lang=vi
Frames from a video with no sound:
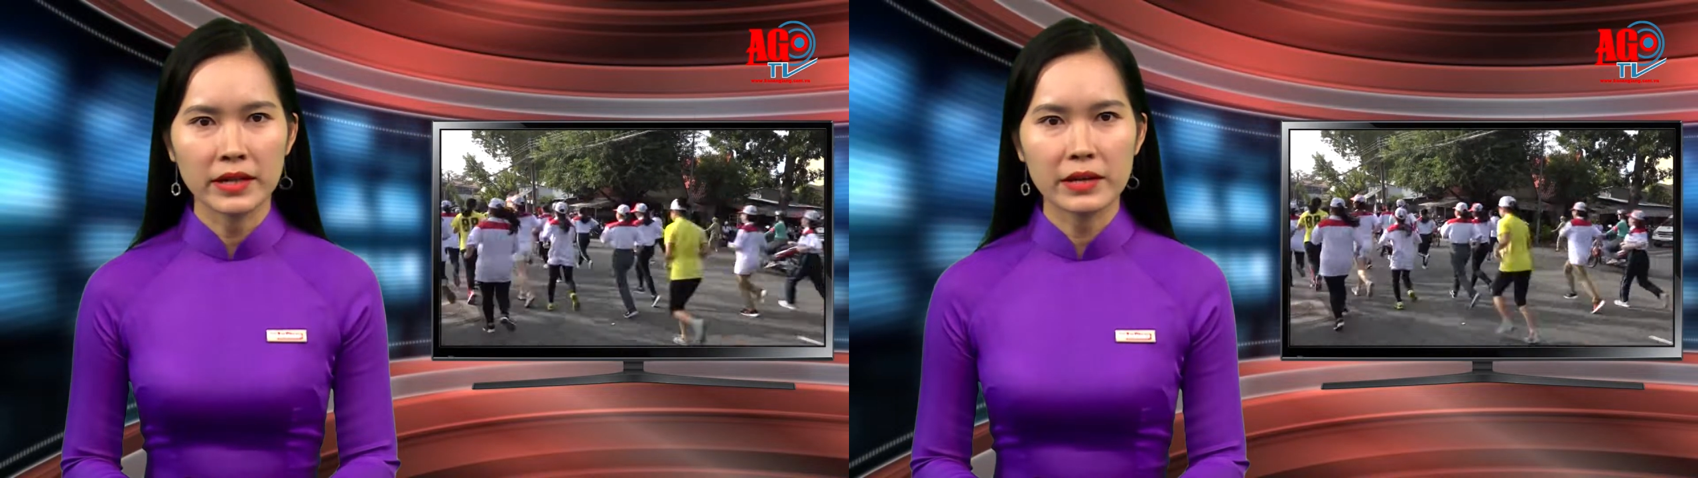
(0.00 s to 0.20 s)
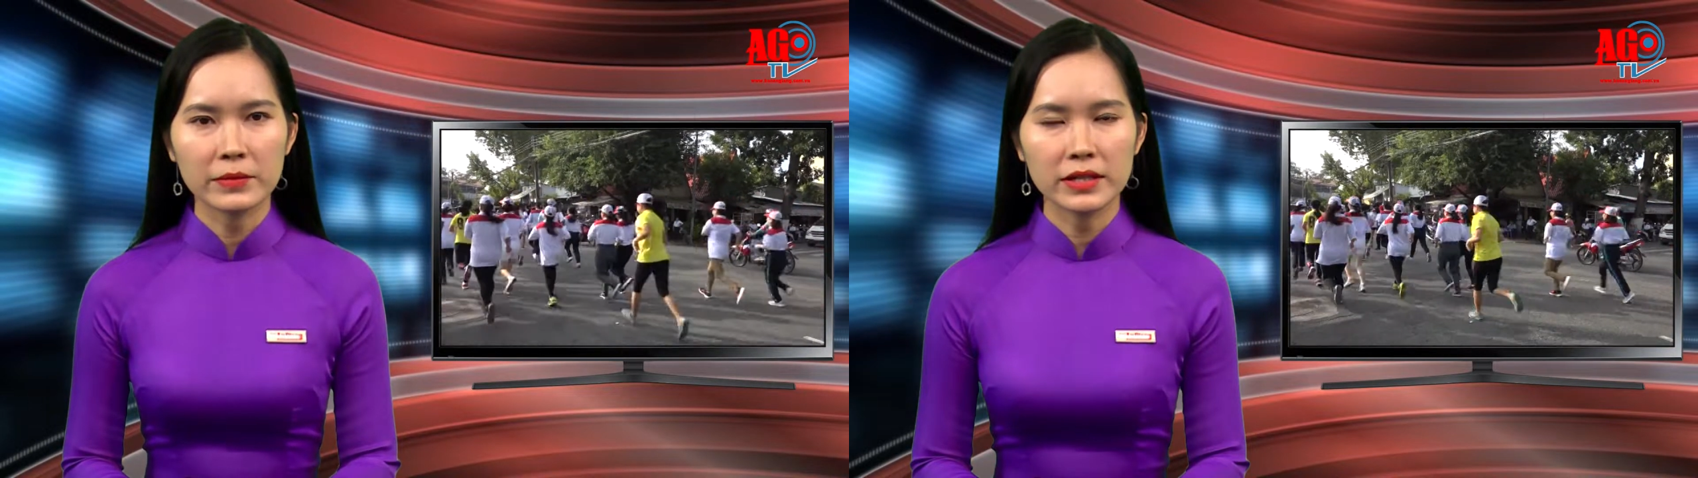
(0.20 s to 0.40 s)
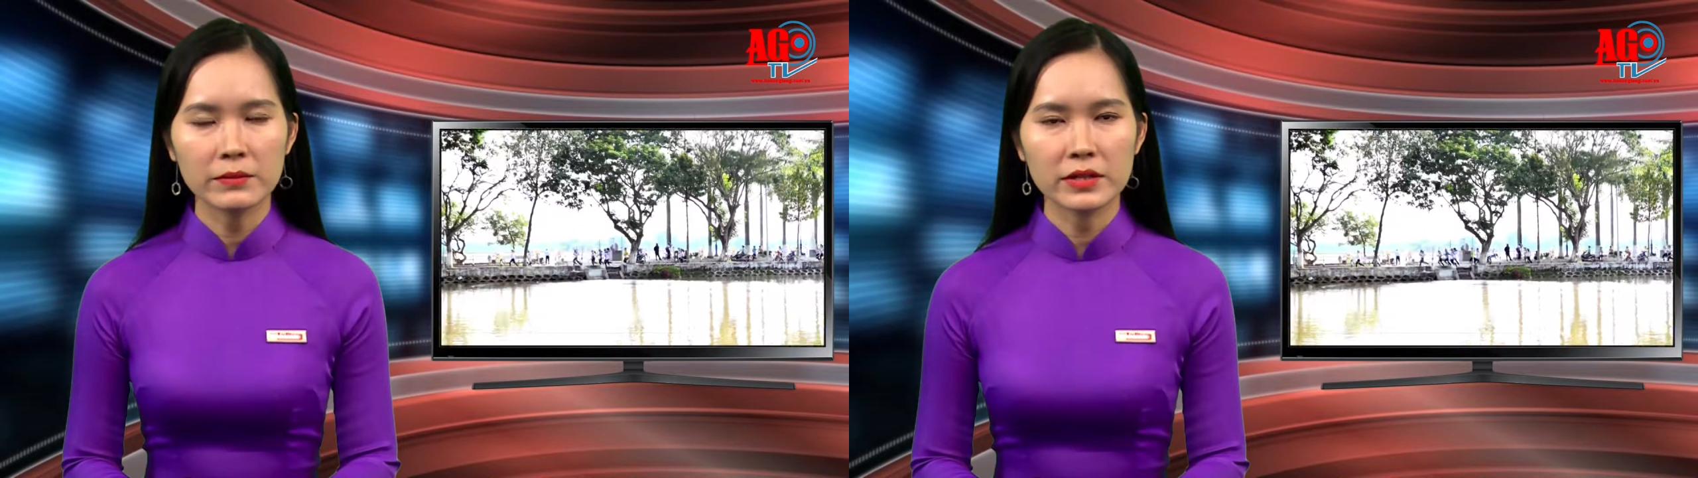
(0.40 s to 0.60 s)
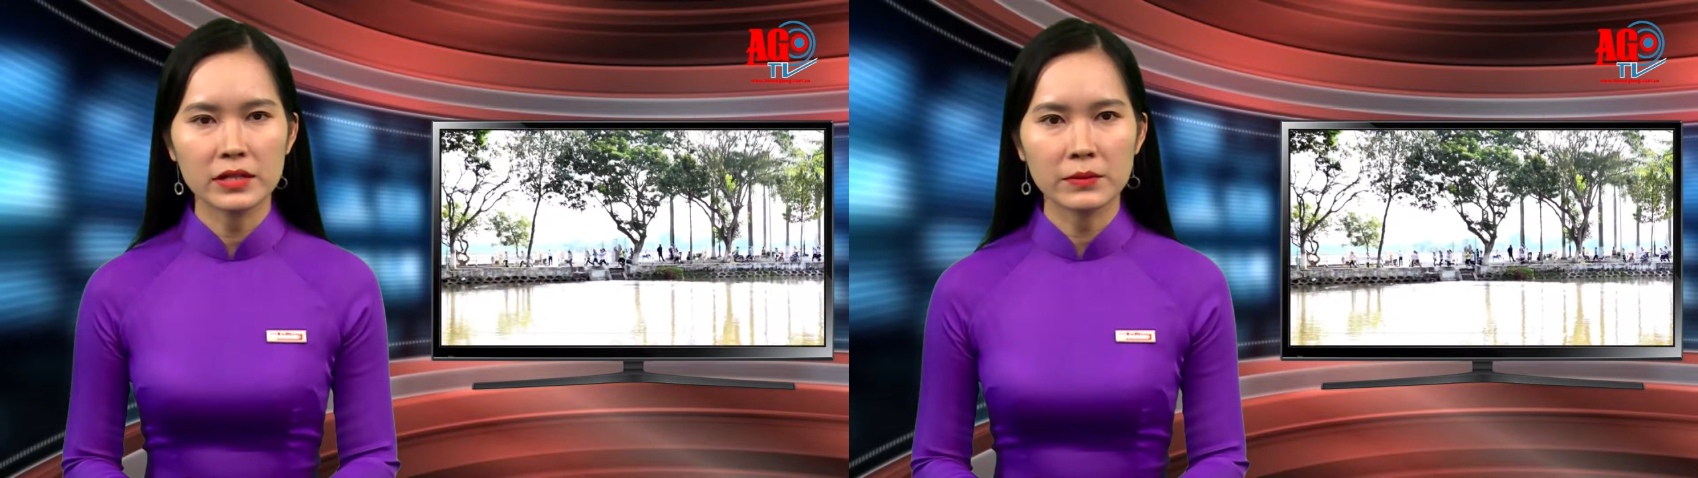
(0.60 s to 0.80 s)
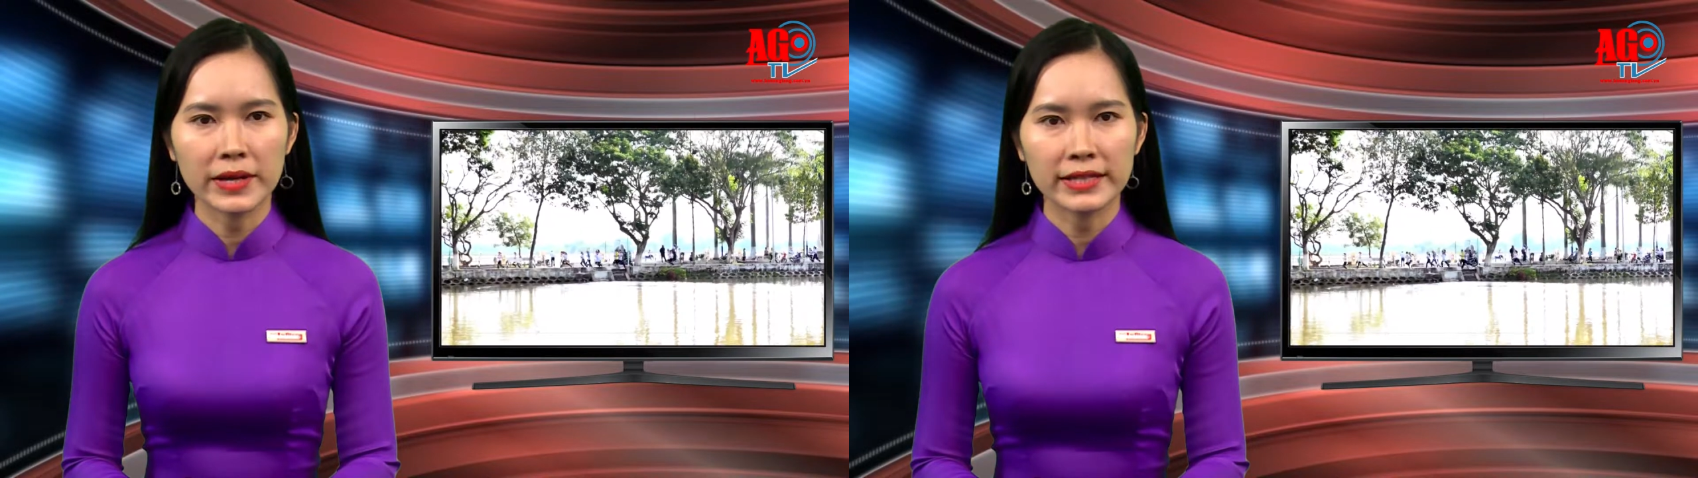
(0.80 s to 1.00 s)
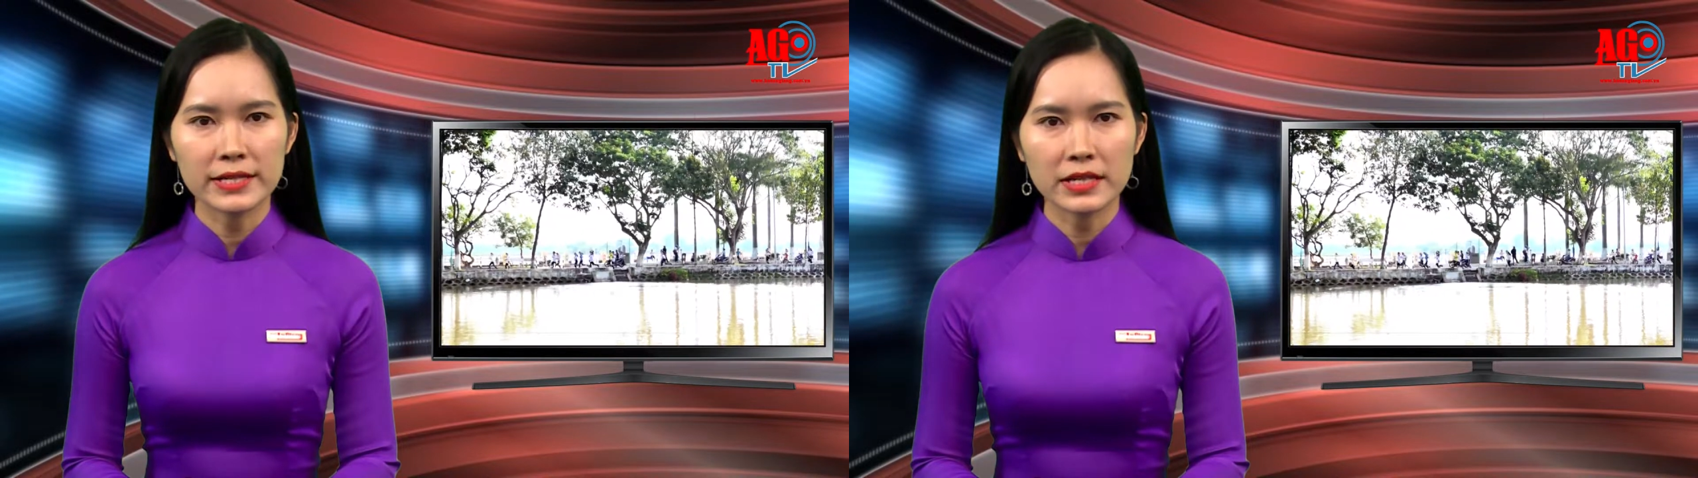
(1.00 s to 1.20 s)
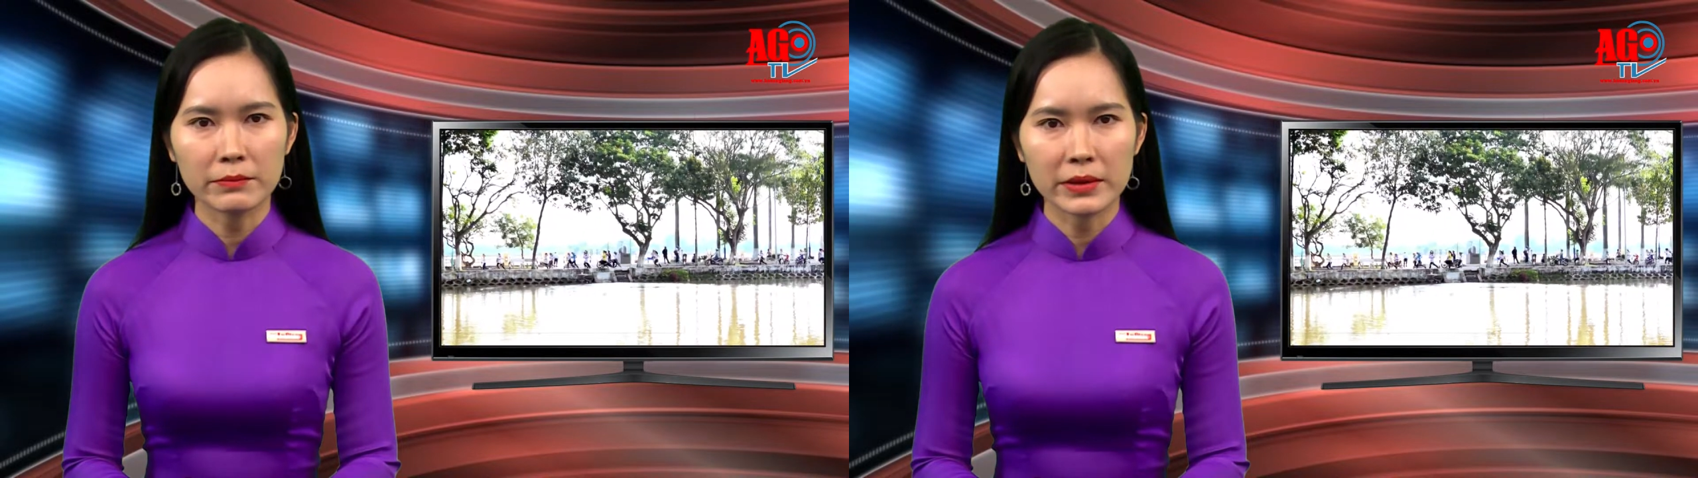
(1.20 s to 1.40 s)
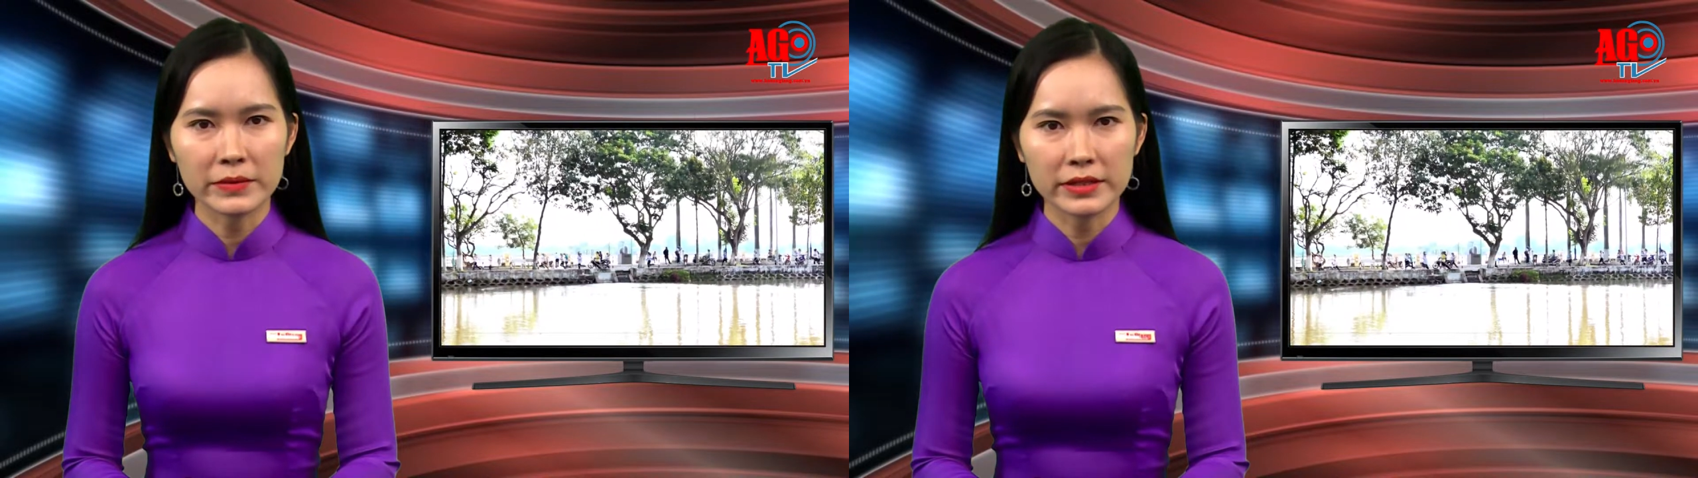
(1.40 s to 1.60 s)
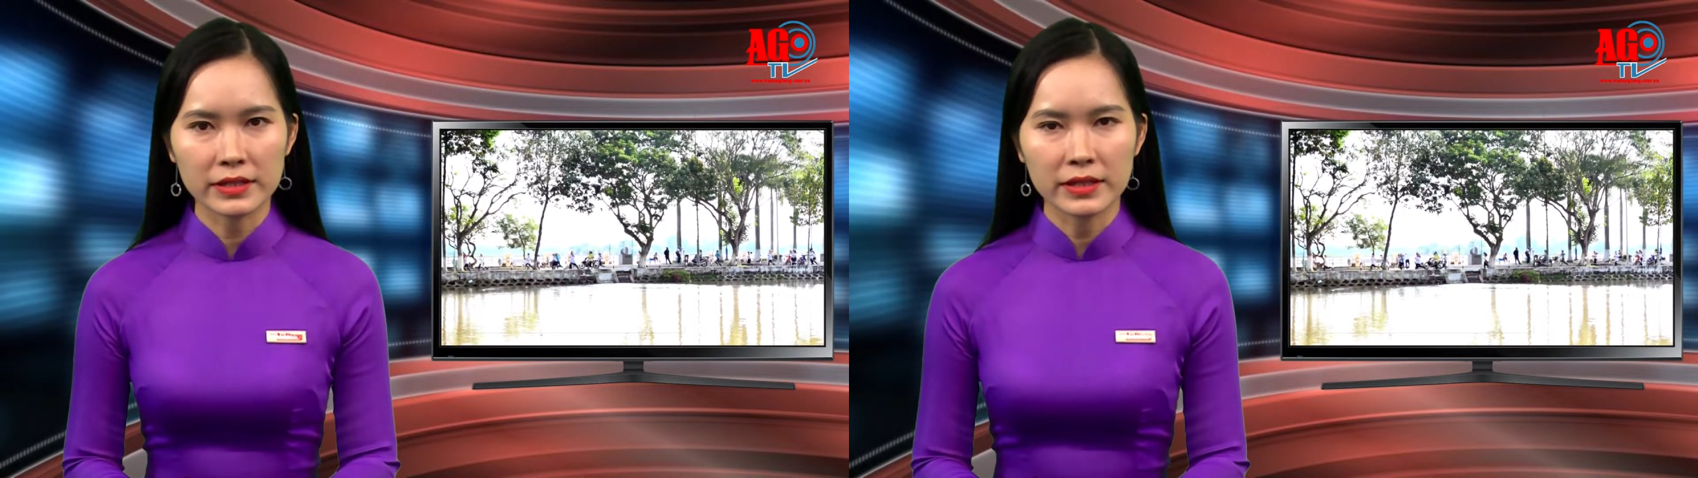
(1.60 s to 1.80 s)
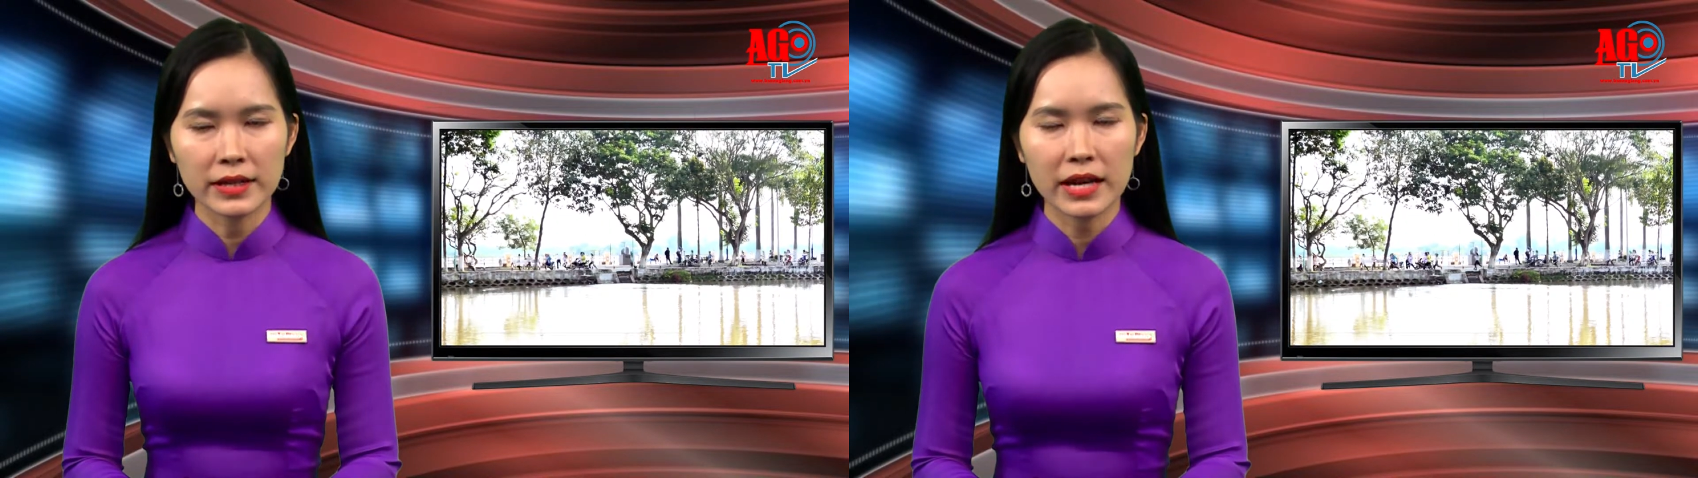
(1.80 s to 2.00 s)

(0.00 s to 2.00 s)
20 tháng 10 năm 1930,